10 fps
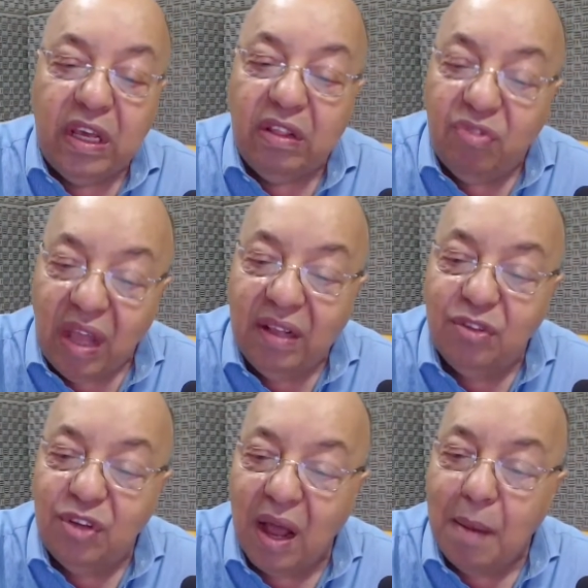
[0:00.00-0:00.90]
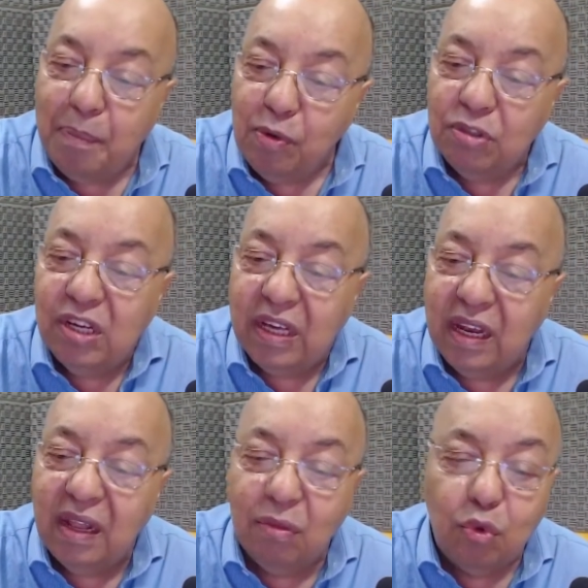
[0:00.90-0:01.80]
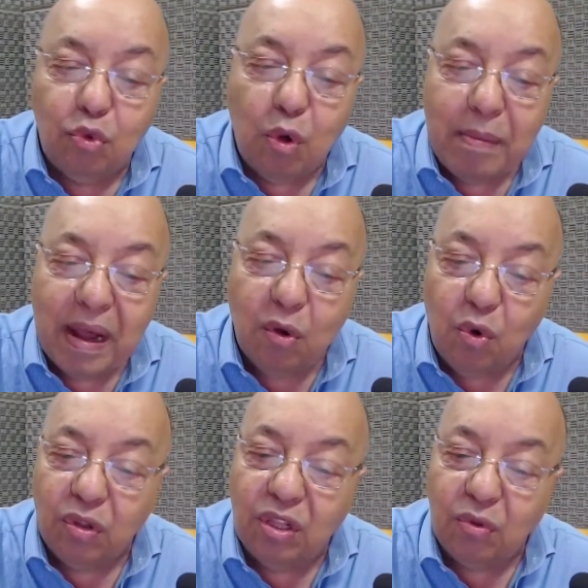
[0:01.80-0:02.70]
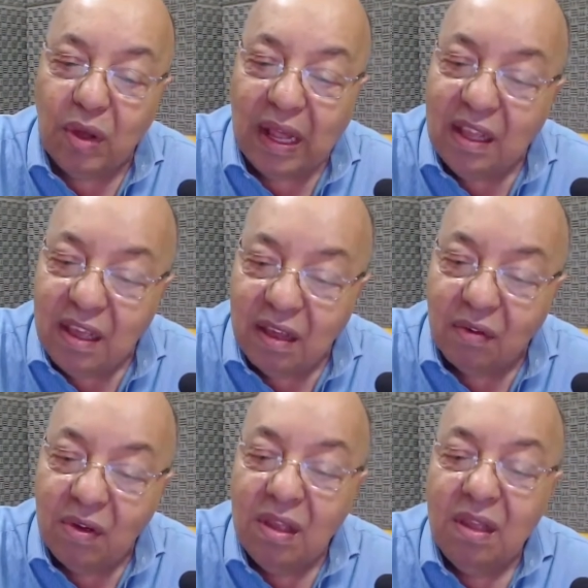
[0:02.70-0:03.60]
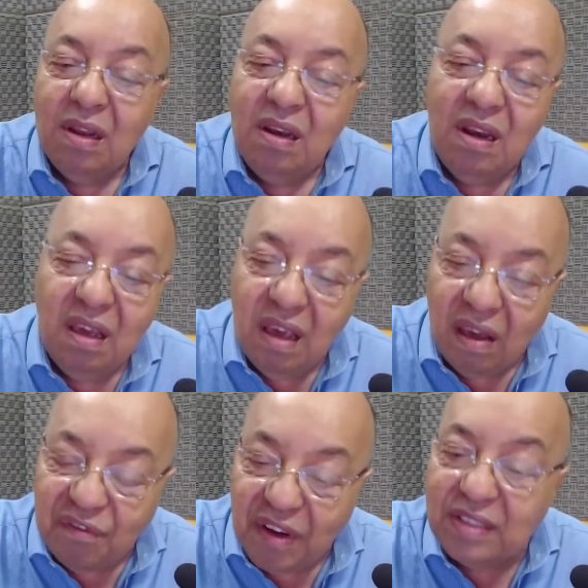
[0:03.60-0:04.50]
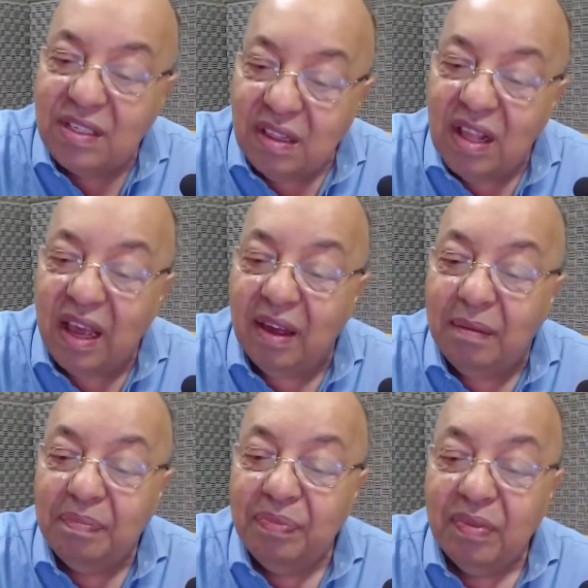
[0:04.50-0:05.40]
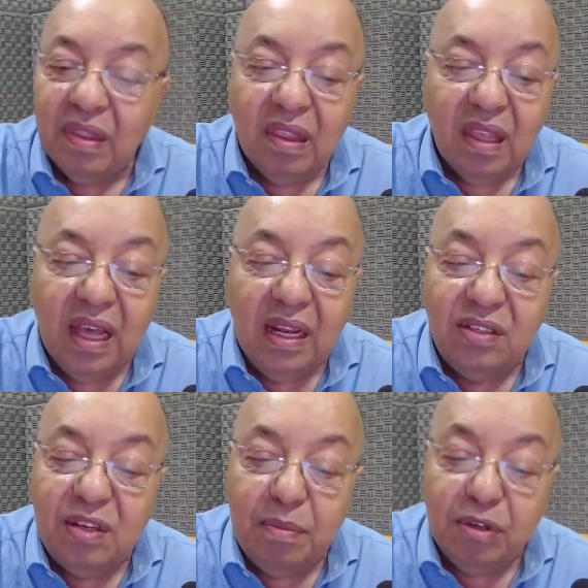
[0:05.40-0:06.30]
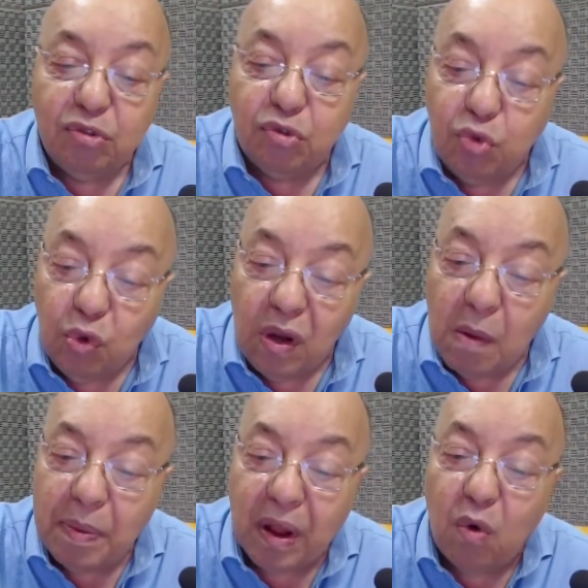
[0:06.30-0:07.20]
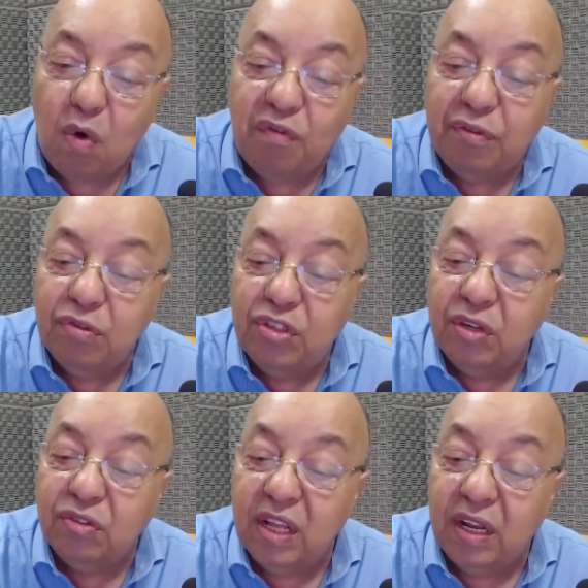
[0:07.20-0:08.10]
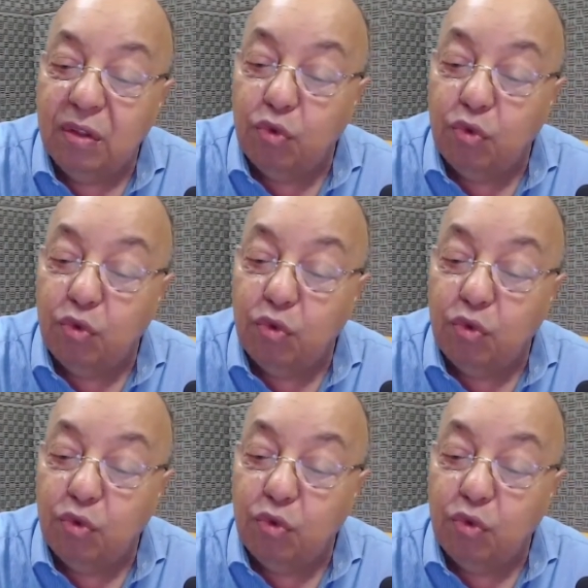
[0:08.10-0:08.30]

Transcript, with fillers: O que tem de raposa querendo tomar conta do galinheiro, ninguém faz ideia. Eles se misturam para confundir os